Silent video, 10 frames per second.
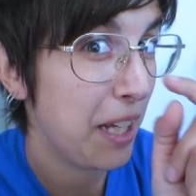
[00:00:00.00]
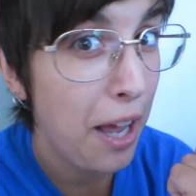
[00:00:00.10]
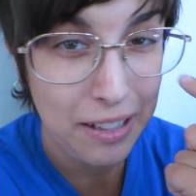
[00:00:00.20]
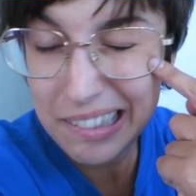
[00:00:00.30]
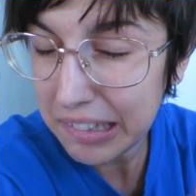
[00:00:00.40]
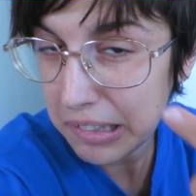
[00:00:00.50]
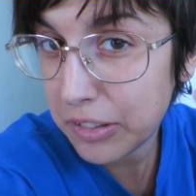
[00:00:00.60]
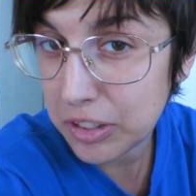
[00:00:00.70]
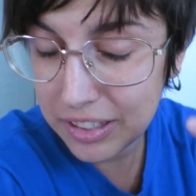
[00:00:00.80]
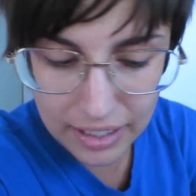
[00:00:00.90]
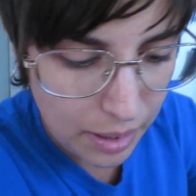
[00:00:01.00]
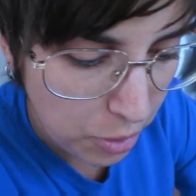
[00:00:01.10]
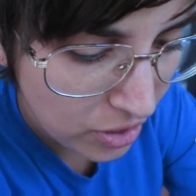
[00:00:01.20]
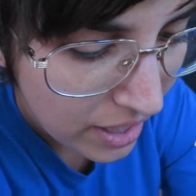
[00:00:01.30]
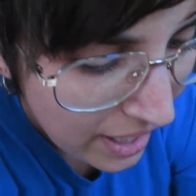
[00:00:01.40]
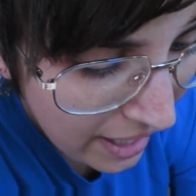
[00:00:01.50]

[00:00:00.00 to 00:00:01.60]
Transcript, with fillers: Ya nos entendemos.